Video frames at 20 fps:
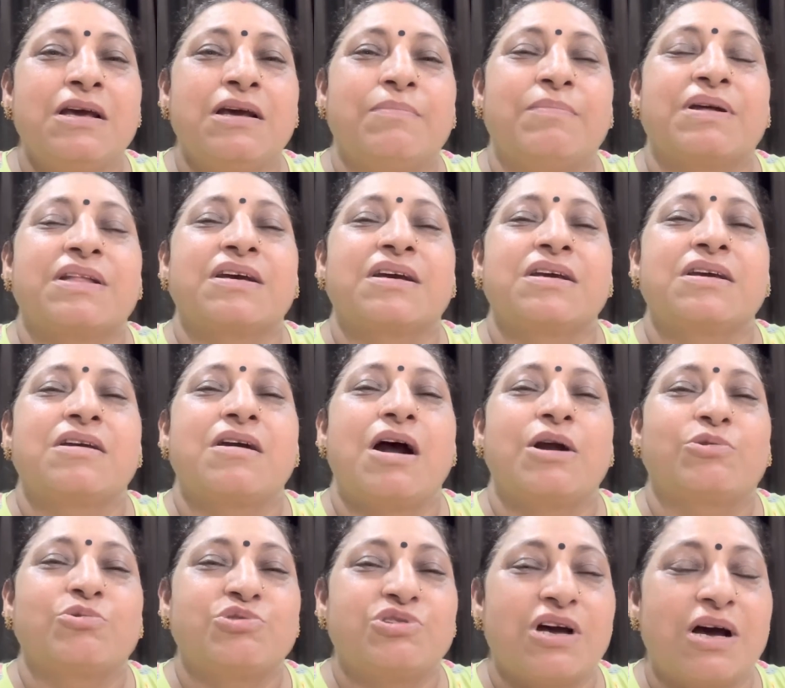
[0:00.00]
मतलब गई
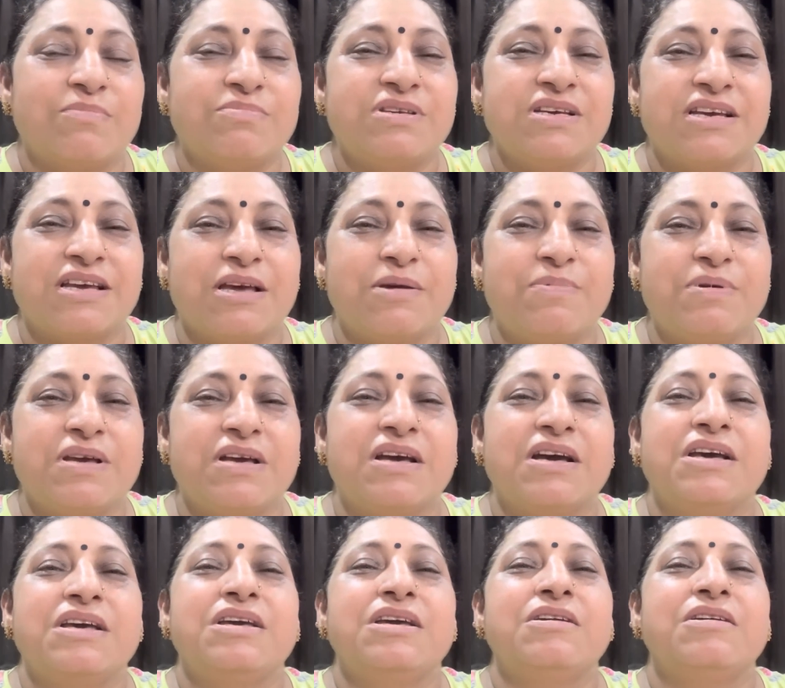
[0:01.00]
खाटू श्याम जी के भी
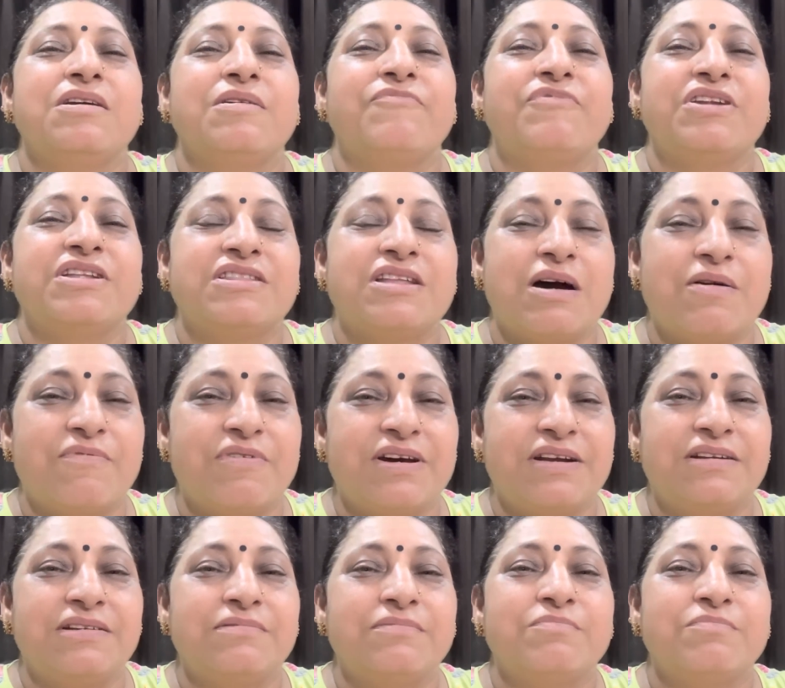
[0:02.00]
गई वृंदावन